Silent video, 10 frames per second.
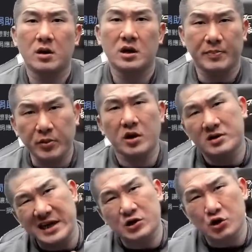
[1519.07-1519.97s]
也不能用
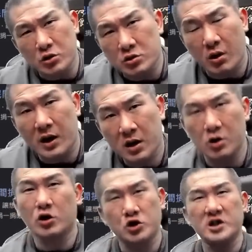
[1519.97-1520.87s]
这样去论断。哦，
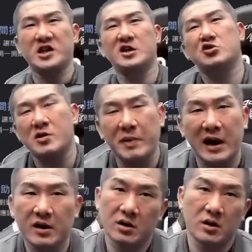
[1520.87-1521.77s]
有捐钱的最
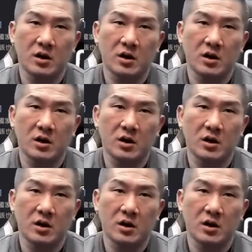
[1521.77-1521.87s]
棒，